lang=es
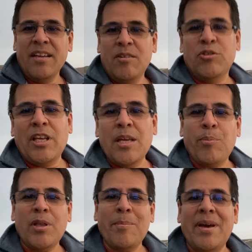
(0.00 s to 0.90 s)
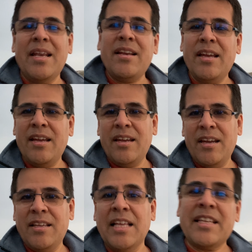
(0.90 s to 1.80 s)
Ustedes pueden ver, eh,
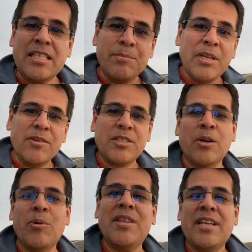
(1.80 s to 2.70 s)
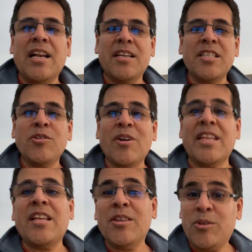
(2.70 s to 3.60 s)
detrás mío se encuentra el Cristo
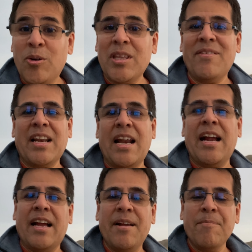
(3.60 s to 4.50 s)
Redentor de Barranca.